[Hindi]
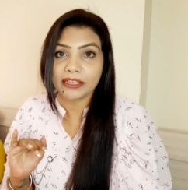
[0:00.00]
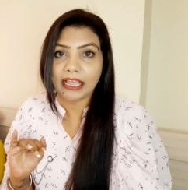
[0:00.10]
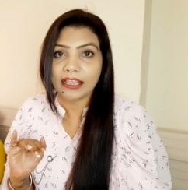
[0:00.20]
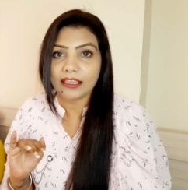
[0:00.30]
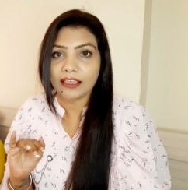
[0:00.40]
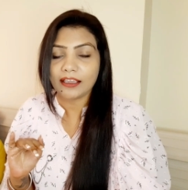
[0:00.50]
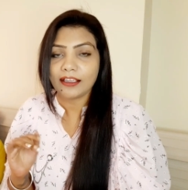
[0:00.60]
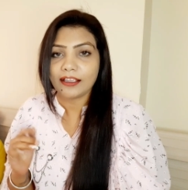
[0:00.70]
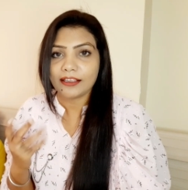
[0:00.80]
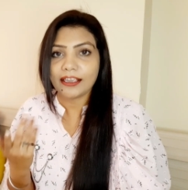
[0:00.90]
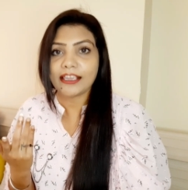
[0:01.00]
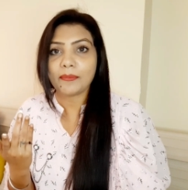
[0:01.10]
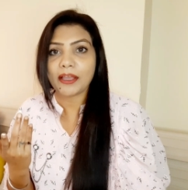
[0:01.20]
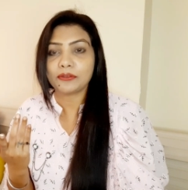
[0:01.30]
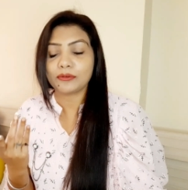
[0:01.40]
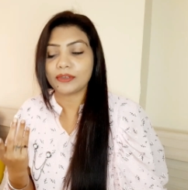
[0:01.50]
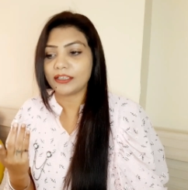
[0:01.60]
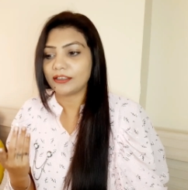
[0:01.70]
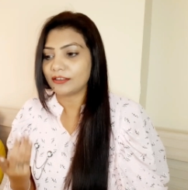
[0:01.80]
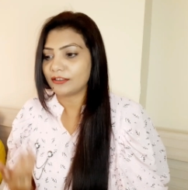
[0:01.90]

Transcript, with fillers: बताएंगे ये क्या बात हो गई